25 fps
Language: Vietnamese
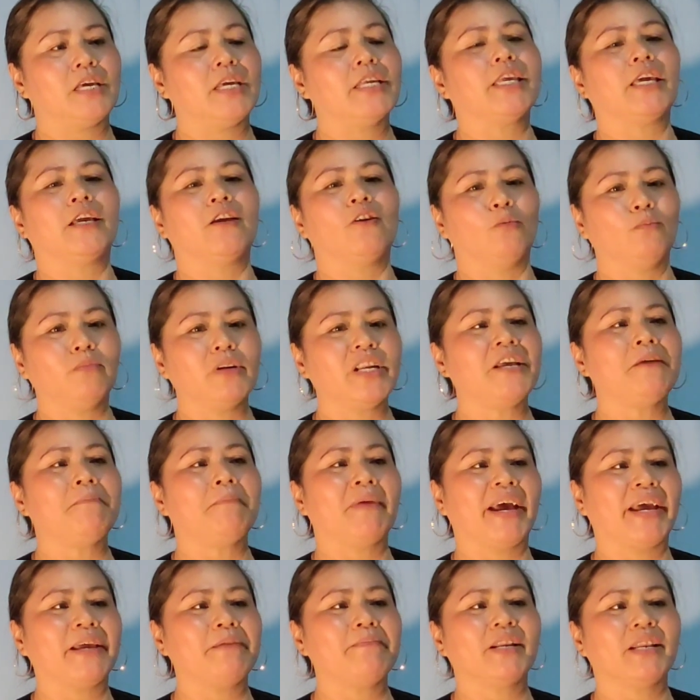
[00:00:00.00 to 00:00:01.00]
Thì chị cũng đi
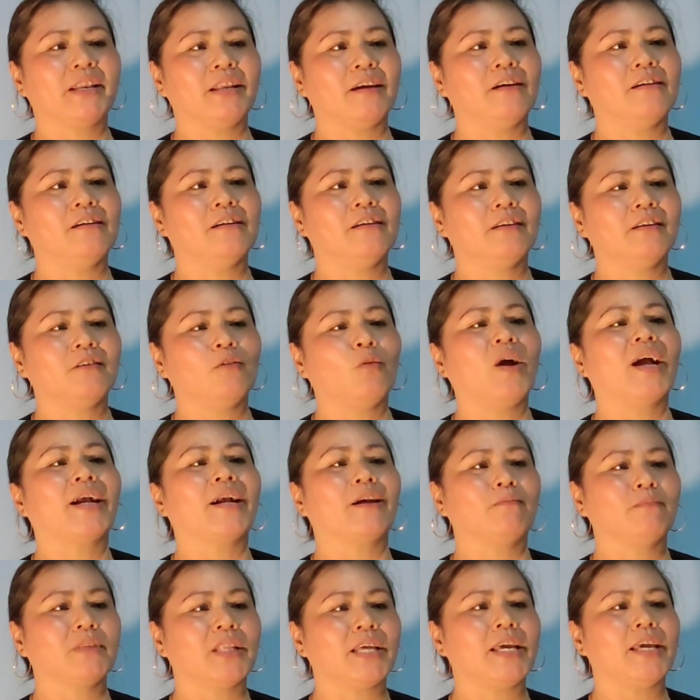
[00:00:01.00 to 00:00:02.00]
mai bình thường qua
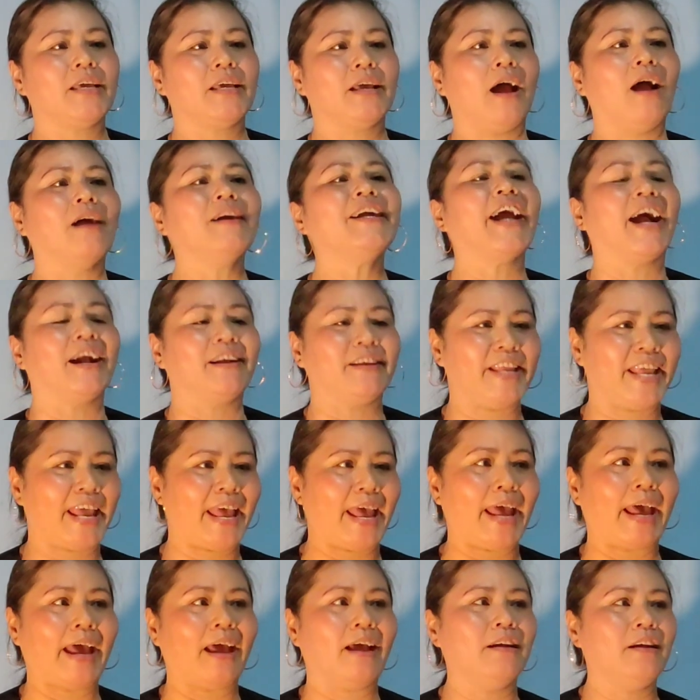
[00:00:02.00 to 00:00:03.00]
công ty ở gần
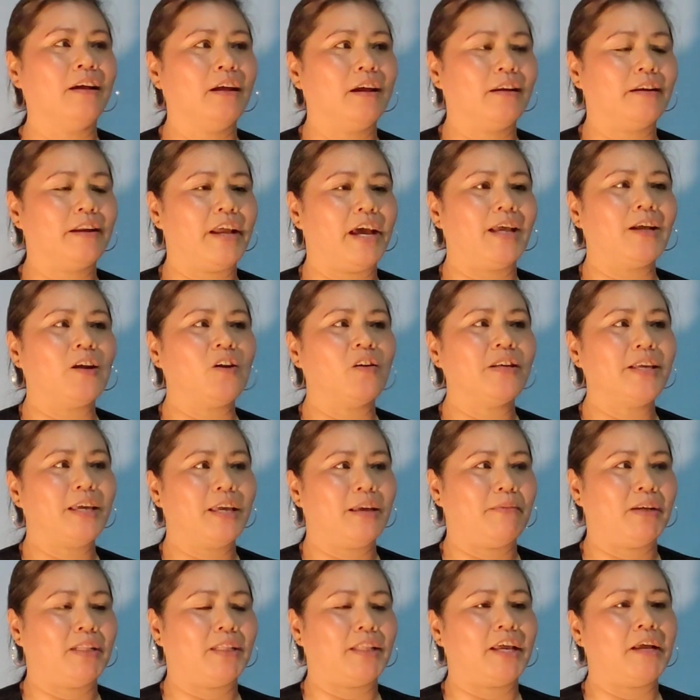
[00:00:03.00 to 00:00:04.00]
nhà, để có
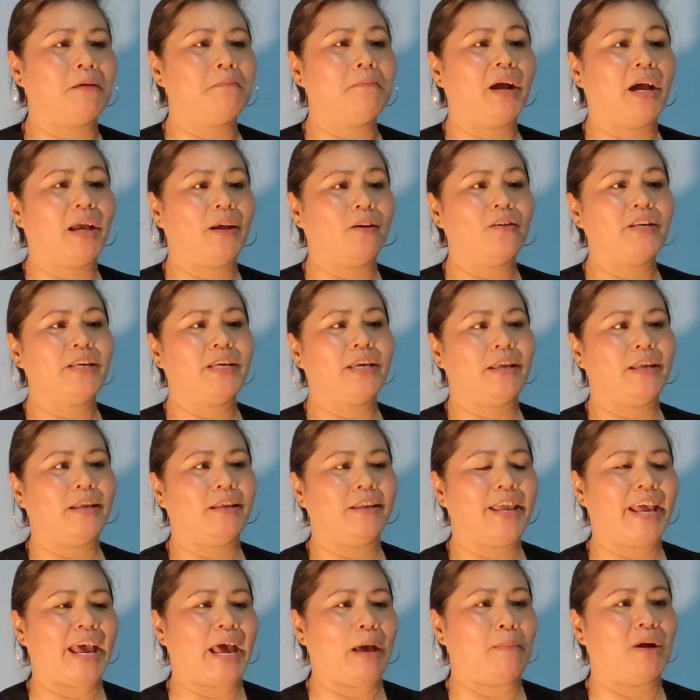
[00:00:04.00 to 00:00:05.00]
gì mà tiện bề, có gì ở
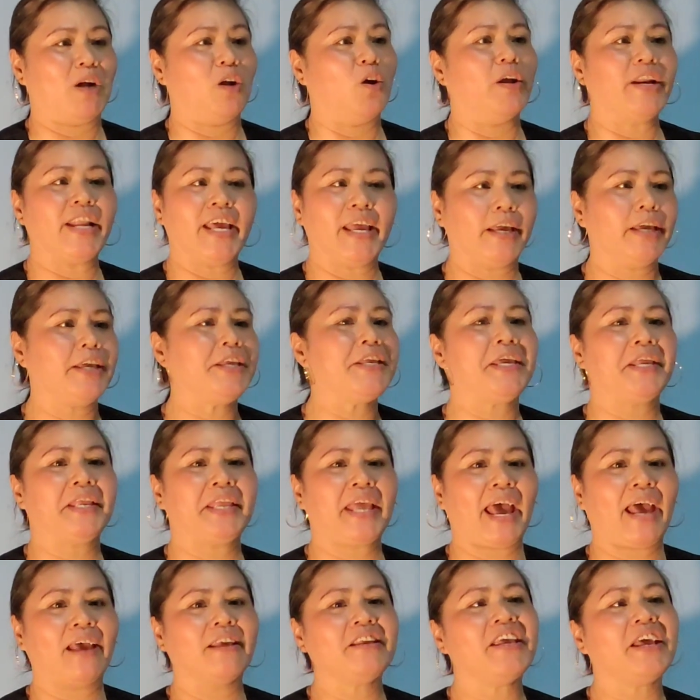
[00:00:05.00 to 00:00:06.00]
nhà mà gọi điện với chị
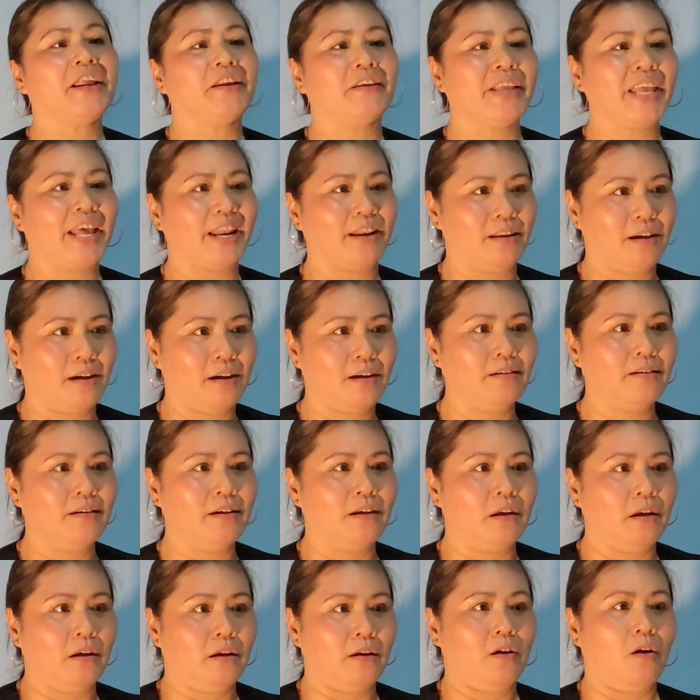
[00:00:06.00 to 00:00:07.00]
chạy về nó nhanh hơn.
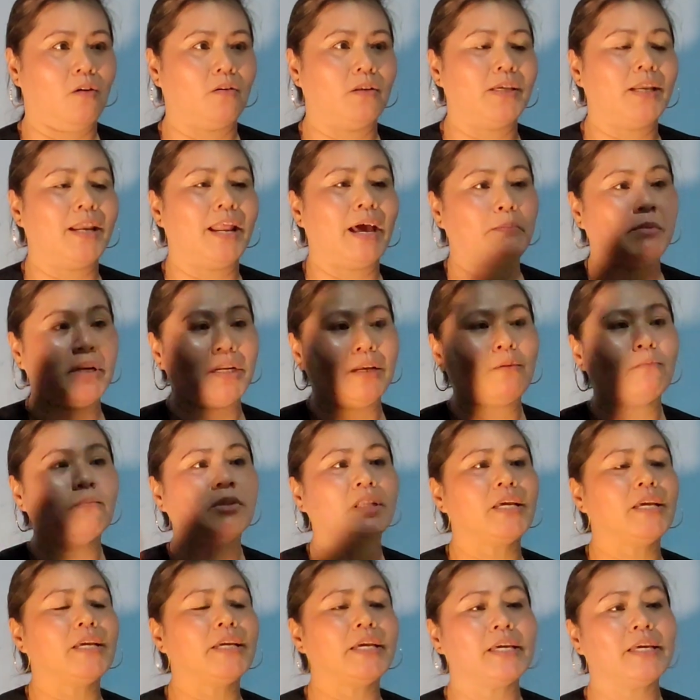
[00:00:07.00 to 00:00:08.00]
Còn chị làm bên công
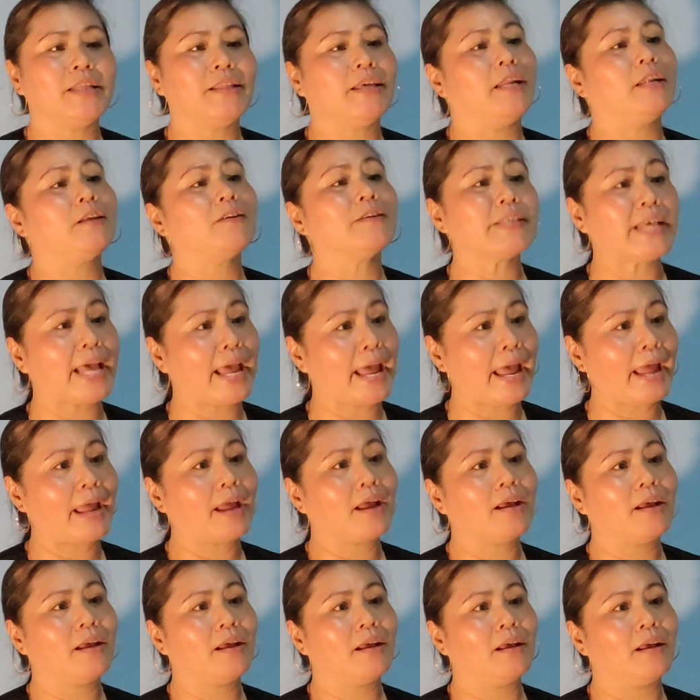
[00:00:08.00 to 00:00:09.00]
ty kia thì nó xa.
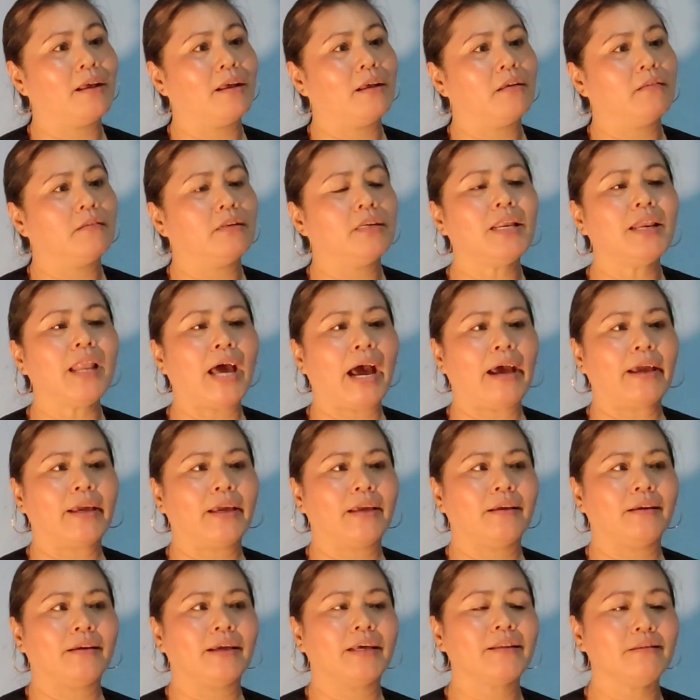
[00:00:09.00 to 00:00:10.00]
Với
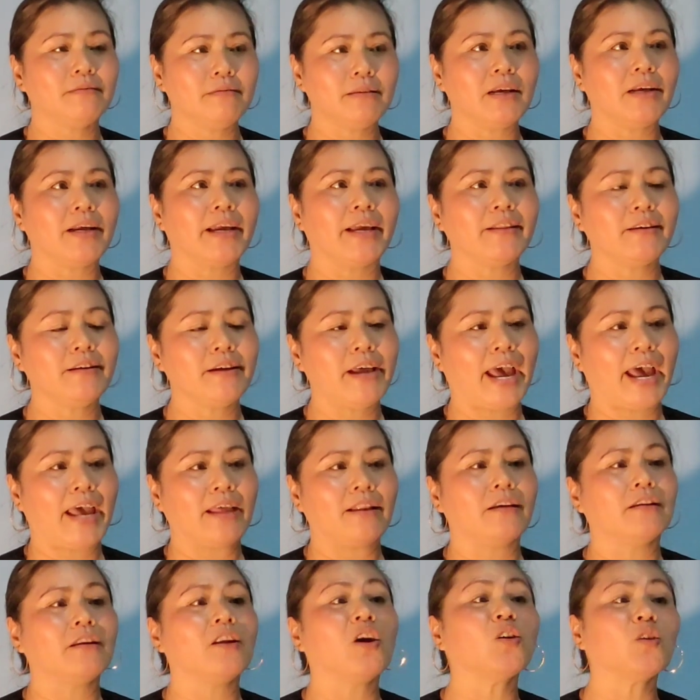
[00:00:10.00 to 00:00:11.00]
lại cái thứ nhất, cái thứ hai
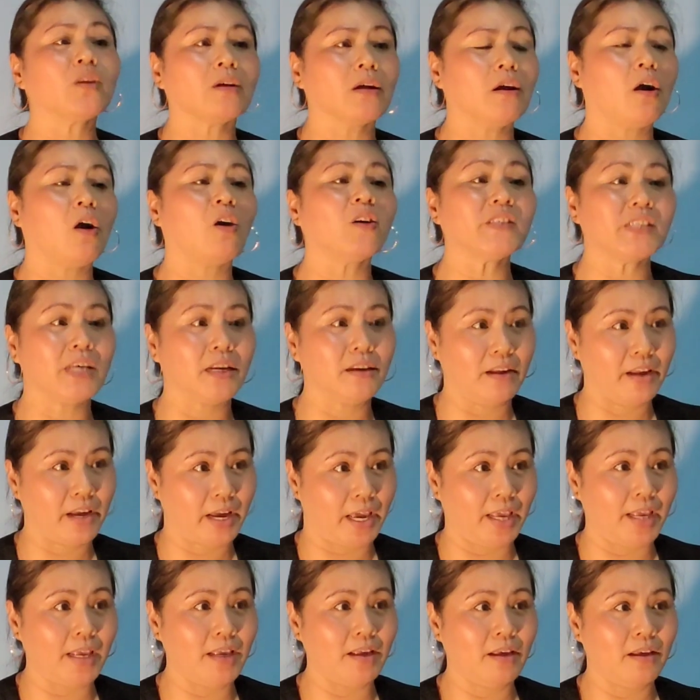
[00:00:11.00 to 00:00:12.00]
là nó khó xin
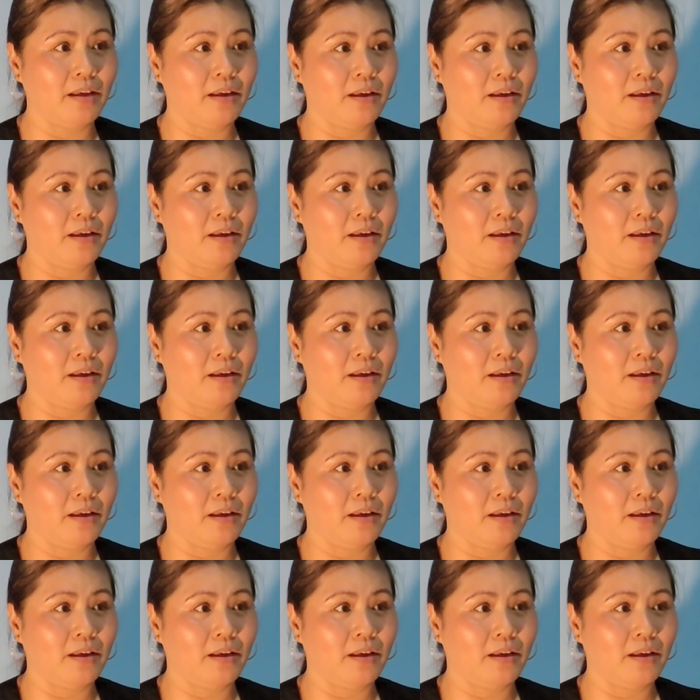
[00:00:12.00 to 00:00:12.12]
nghỉ.